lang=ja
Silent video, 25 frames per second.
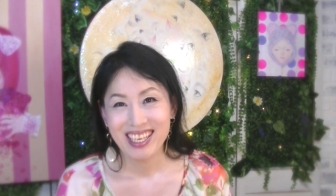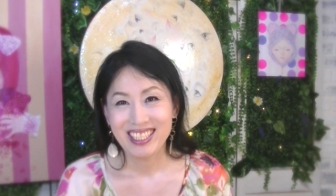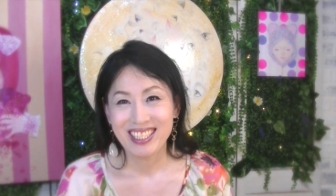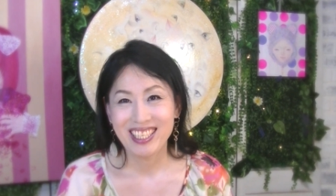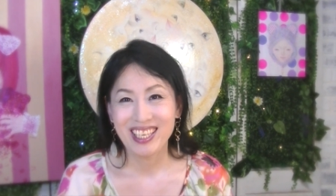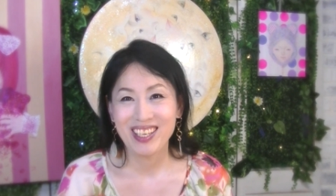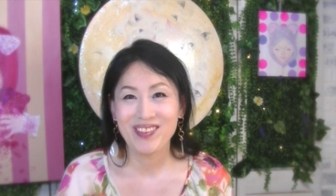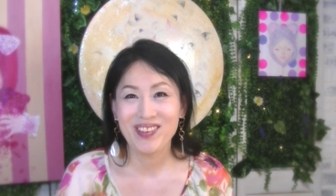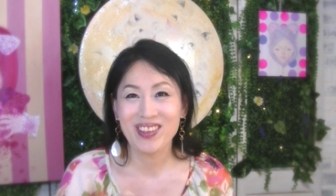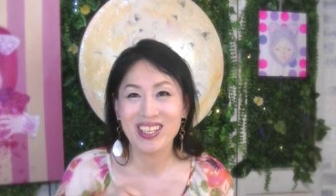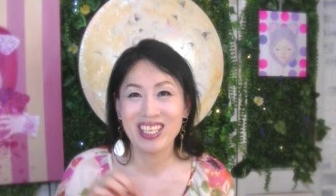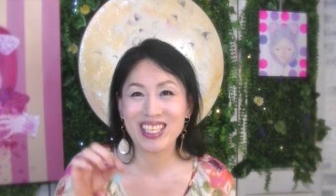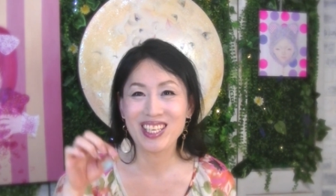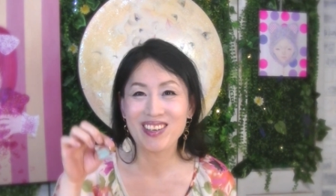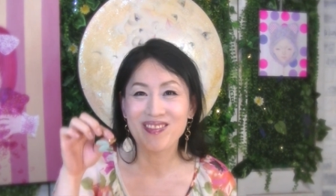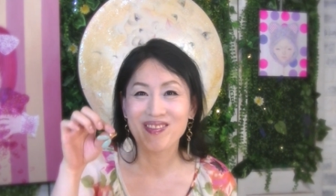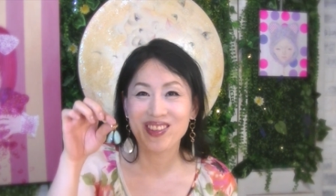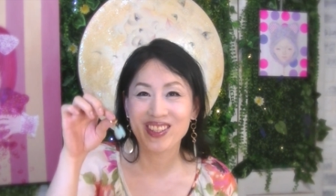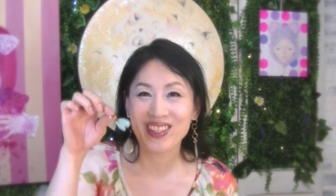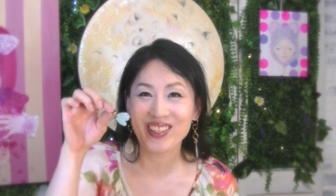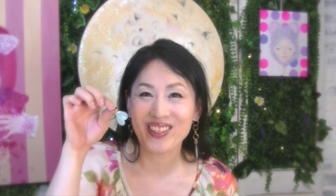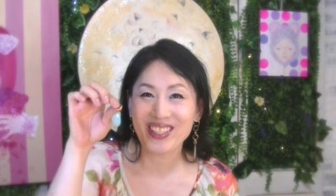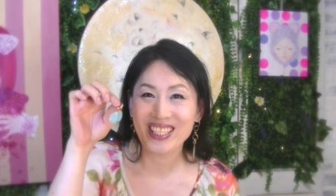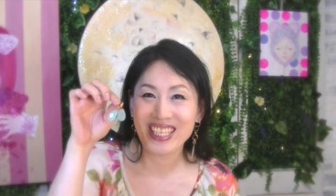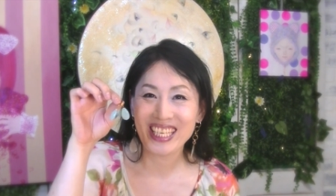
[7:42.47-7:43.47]
是非皆さんも
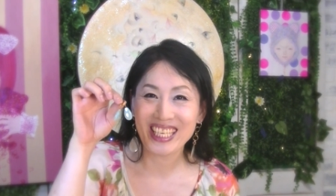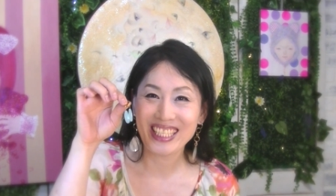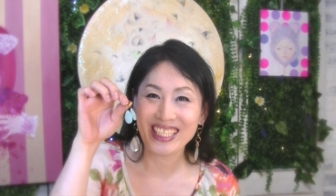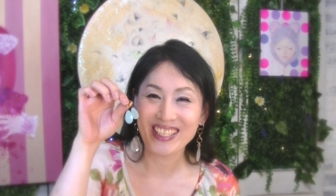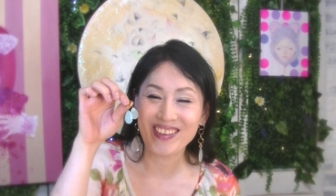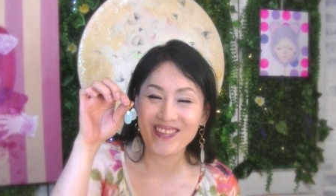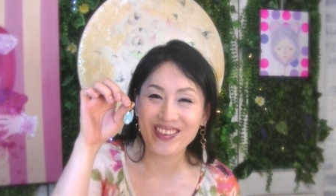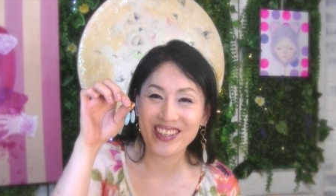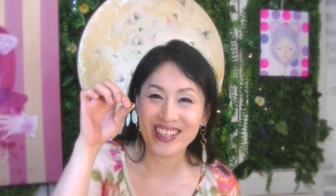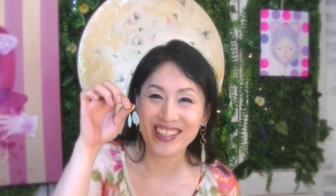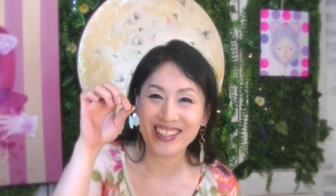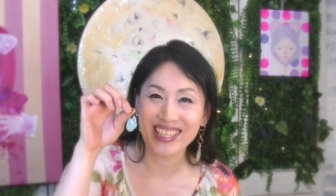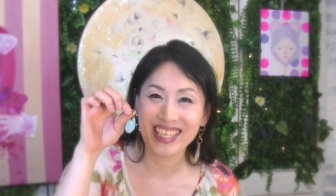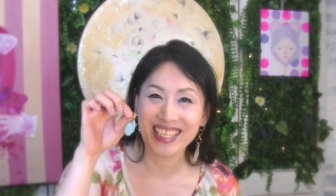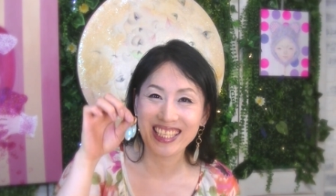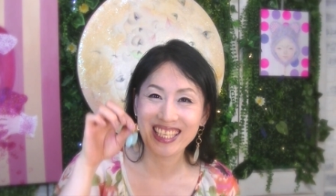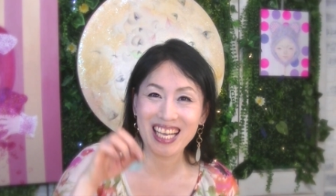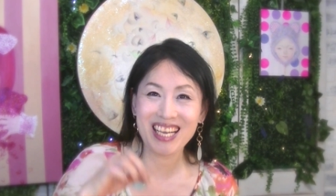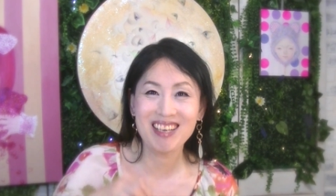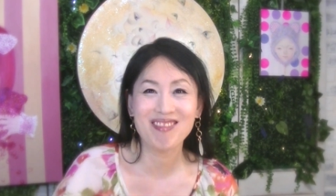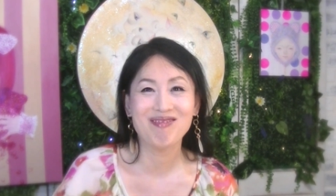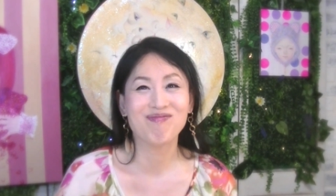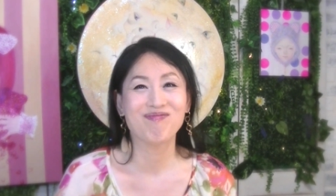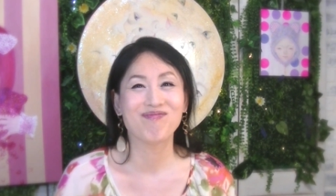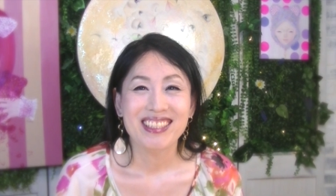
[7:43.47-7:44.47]
挑戦してみてくださ
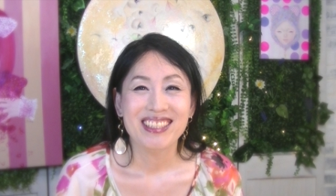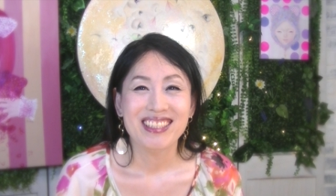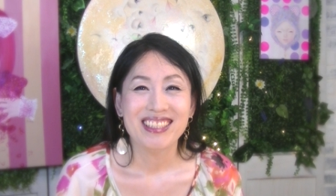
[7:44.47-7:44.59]
い。